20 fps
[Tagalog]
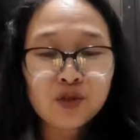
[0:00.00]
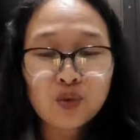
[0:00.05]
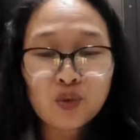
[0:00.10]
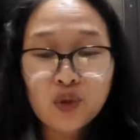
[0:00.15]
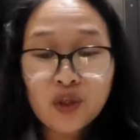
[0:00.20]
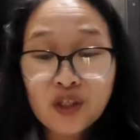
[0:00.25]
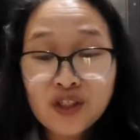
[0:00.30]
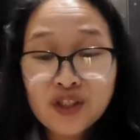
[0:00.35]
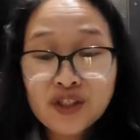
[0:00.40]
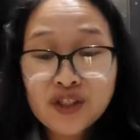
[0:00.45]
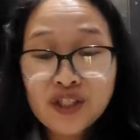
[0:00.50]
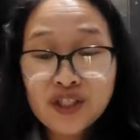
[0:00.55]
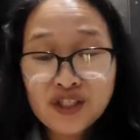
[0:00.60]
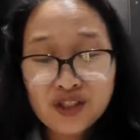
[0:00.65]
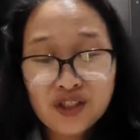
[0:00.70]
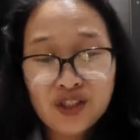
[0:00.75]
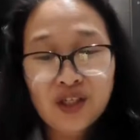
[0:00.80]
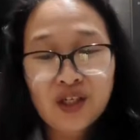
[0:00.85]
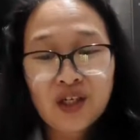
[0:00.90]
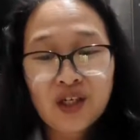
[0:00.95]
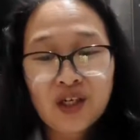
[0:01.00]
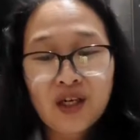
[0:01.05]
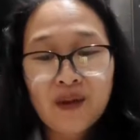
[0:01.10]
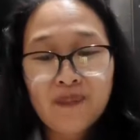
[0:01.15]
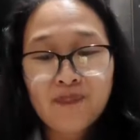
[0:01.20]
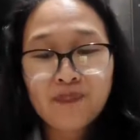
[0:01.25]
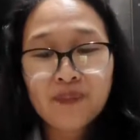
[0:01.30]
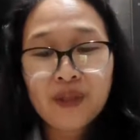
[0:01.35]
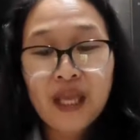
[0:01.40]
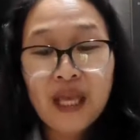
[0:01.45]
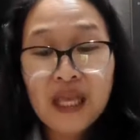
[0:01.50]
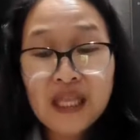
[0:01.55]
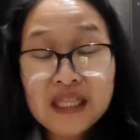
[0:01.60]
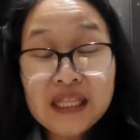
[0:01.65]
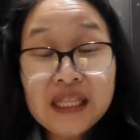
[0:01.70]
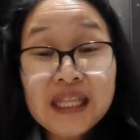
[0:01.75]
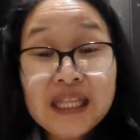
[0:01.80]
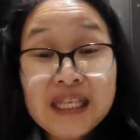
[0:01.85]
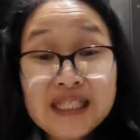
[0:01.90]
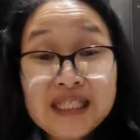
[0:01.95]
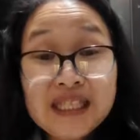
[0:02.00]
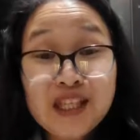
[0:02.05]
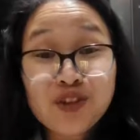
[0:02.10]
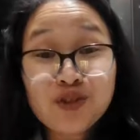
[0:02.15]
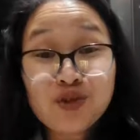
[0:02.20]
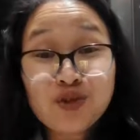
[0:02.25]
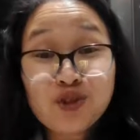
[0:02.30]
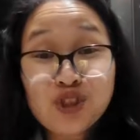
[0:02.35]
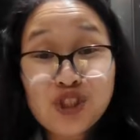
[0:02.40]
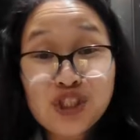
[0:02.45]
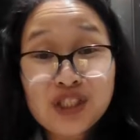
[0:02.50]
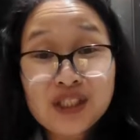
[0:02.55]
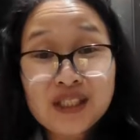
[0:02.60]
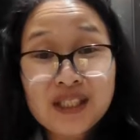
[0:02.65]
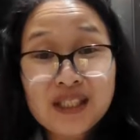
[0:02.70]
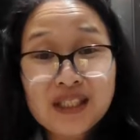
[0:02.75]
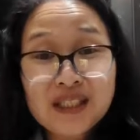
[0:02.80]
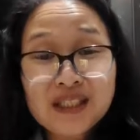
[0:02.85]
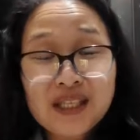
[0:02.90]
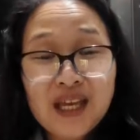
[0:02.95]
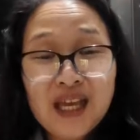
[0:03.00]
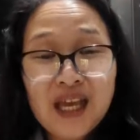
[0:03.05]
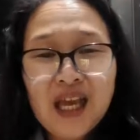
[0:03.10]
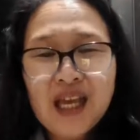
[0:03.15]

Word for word: to her sister and listen to Jesus.